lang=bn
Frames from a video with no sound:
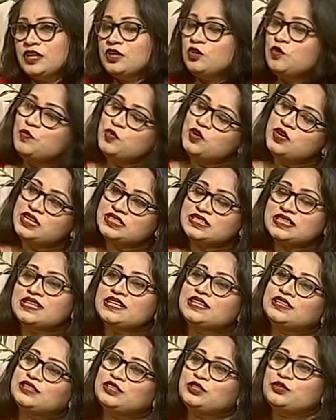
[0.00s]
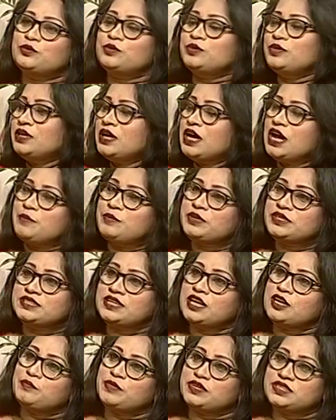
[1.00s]
উপন্যাসের ক্ষেত্রেও আমার
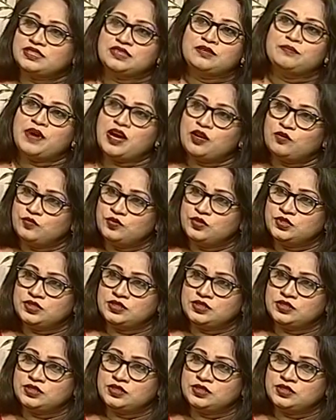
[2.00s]
চারপাশের মানুষ